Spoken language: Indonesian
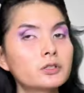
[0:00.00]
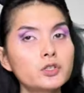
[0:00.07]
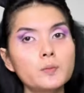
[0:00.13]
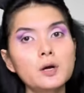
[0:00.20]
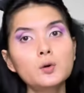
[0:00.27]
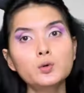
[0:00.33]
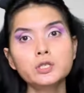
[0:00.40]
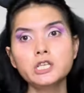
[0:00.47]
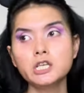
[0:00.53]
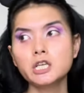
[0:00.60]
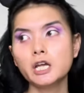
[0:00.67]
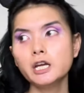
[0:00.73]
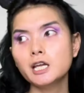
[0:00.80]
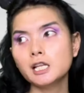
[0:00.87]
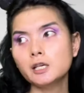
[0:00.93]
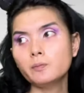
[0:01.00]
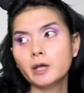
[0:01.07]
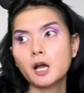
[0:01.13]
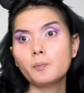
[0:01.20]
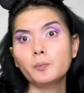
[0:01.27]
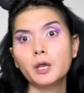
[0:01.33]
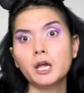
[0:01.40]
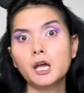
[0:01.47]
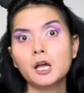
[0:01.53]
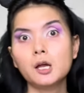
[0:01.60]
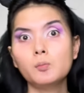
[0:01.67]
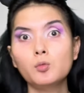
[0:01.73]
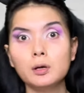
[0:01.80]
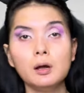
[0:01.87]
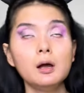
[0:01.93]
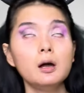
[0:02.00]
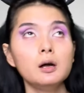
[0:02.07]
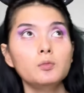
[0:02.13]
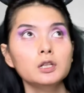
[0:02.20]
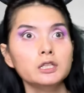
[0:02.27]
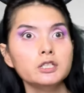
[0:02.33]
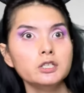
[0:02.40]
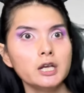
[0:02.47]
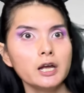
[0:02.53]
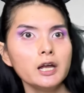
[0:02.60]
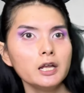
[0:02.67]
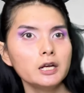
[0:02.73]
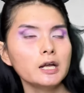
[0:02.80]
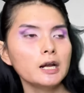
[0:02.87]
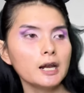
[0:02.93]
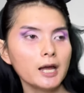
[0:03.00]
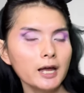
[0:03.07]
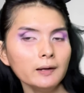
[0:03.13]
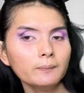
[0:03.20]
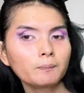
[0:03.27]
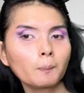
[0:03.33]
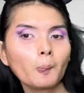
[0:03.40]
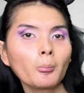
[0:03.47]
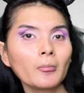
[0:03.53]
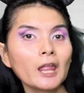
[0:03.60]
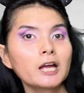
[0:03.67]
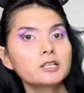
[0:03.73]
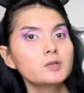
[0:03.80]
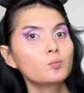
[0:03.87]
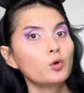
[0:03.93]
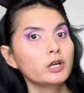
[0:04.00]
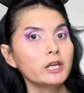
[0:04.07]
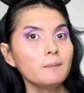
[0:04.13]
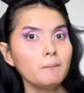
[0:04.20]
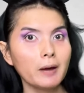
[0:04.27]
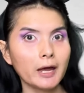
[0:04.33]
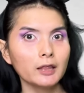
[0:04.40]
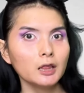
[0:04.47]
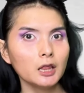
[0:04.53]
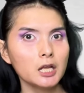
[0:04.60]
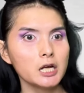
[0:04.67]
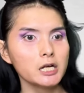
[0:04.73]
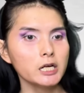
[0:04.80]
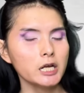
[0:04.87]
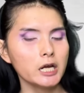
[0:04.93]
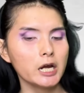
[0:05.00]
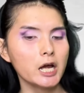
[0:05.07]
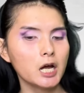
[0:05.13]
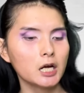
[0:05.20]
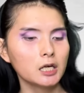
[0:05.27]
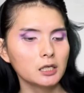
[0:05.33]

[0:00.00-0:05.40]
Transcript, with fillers: Cuma kuncinya dari makeupnya uh, Morticia adalah semuanya matte, nggak ada yang